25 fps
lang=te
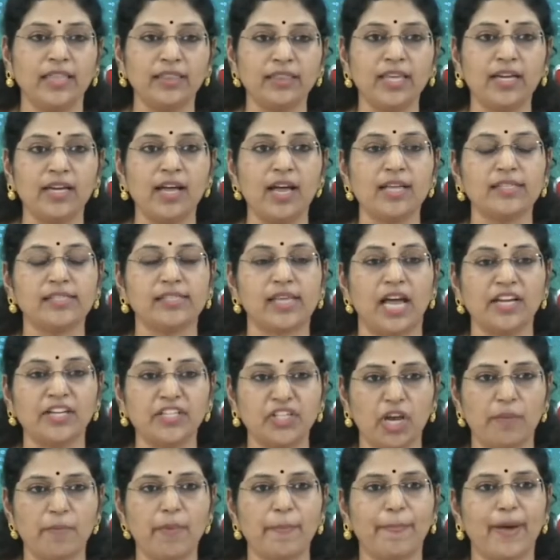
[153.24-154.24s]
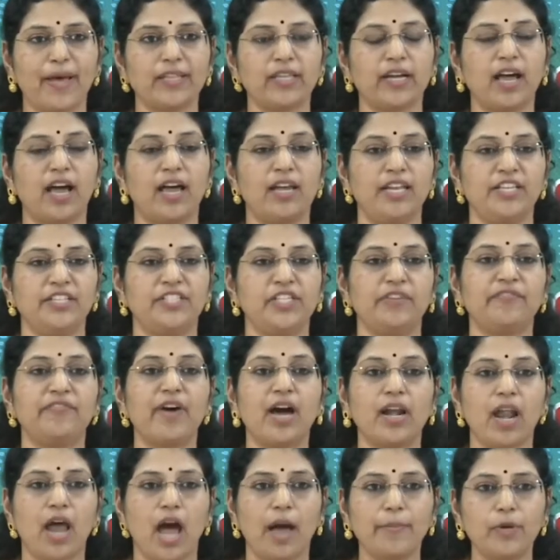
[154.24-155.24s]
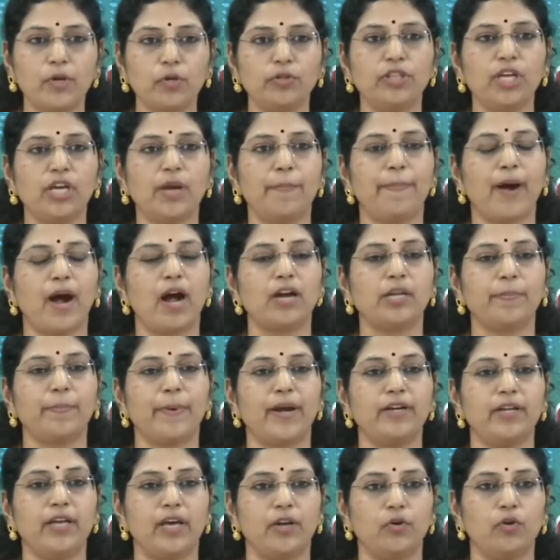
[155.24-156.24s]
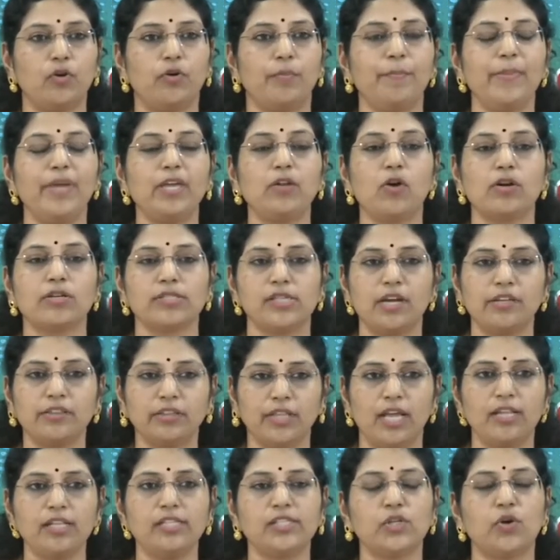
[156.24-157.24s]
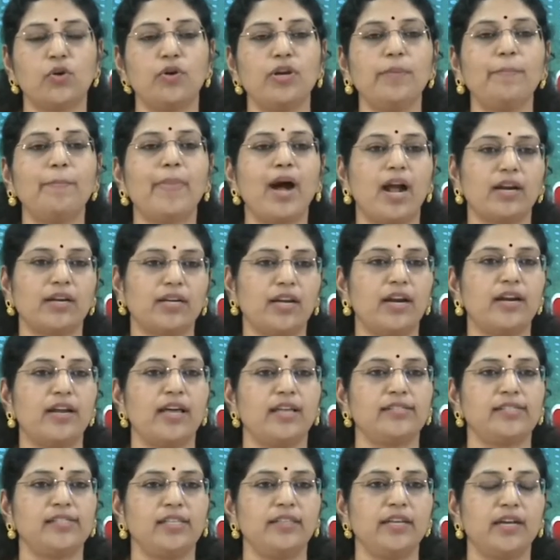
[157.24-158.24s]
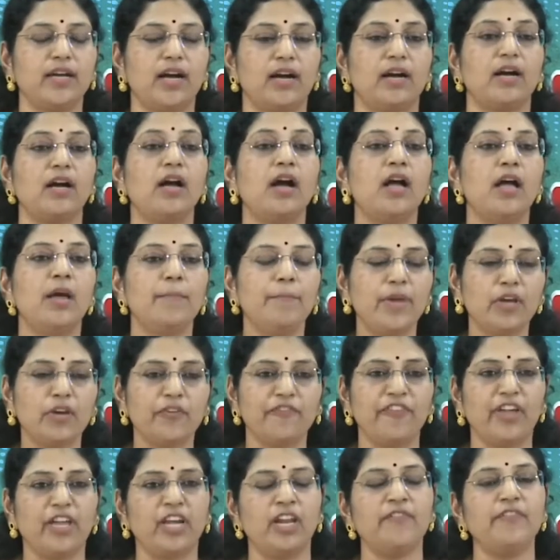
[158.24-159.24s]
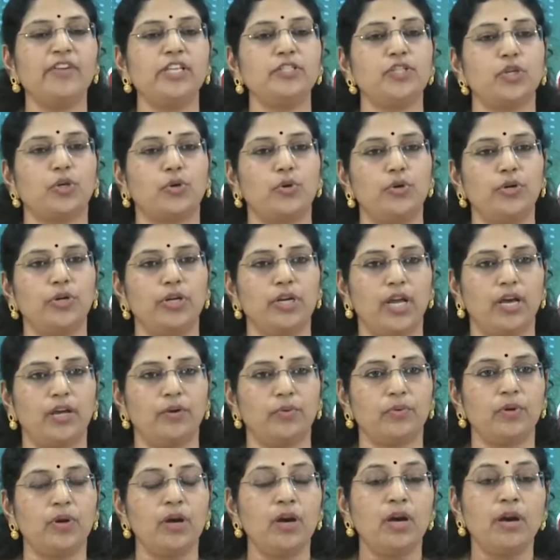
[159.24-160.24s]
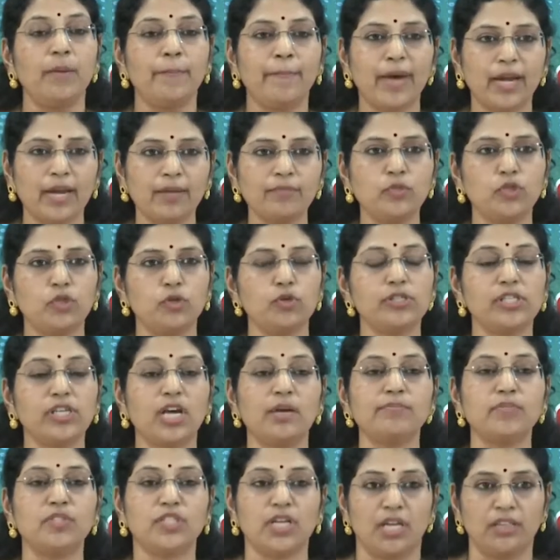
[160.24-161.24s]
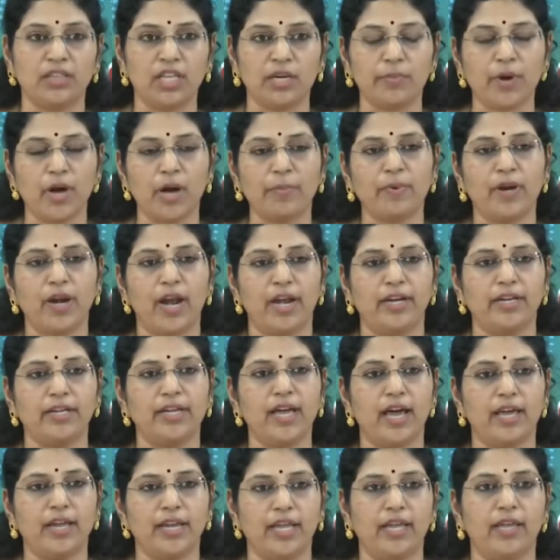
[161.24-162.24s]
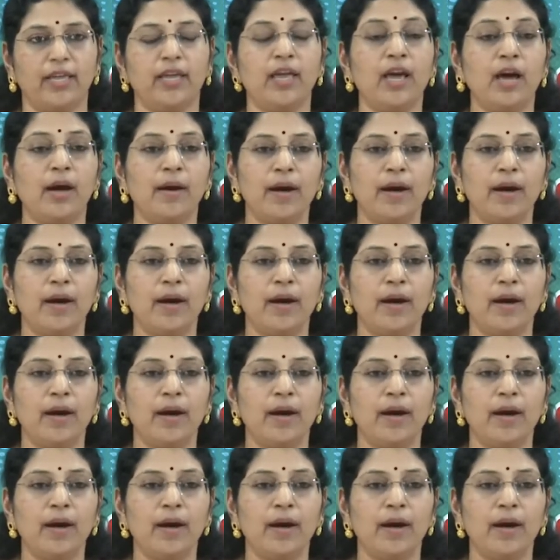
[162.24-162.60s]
ఎంతగా సంక్షేమ పథకాలు ఇచ్చి వాళ్ళ అభివృద్ధికి పాటుపడ్డారో మీరు ఒకసారి తెలుసుకొని మాట్లాడాల్సిందిగా మీకు విన్నవించుకుంటున్నాను మనం చూసాం చంద్రబాబు నాయుడు గారి